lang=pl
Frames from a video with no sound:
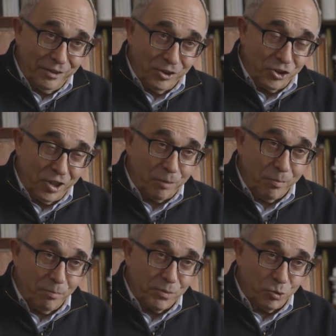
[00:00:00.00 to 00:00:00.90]
To znaczy tak
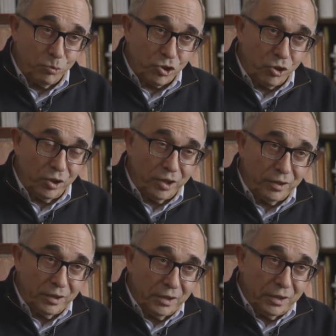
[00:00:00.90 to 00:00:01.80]
mam
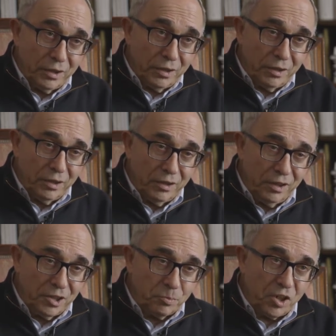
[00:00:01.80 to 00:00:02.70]
złożone
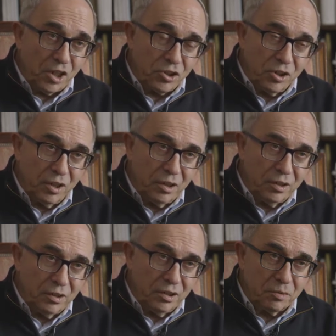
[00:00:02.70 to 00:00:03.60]
i sprzeczne,
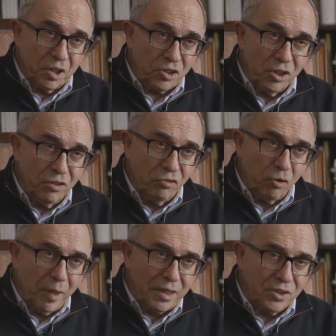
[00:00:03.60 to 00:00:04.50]
i sprzeczne
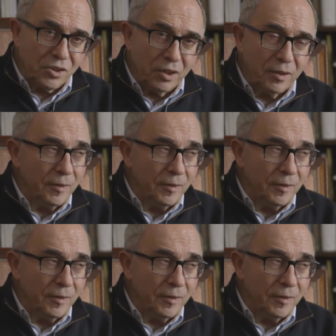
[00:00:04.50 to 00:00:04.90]
informacje.